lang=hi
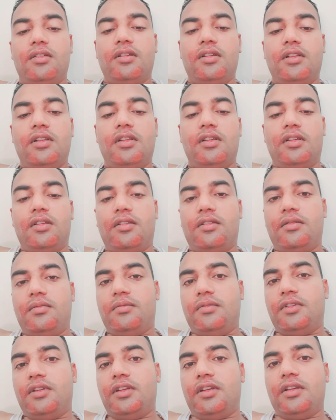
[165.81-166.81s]
अल्लाह
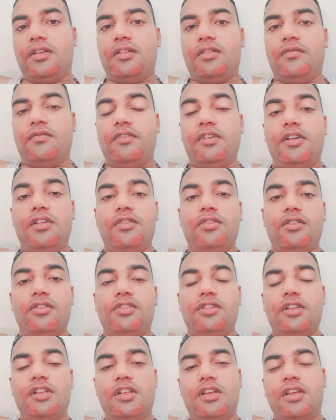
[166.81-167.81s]
करम करेगा वीडियो
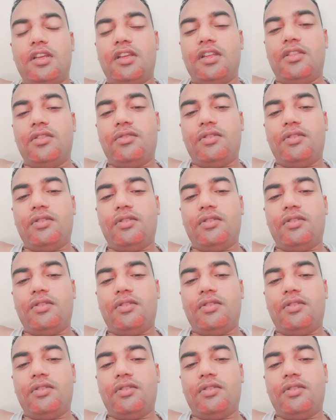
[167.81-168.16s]
अच्छी लगे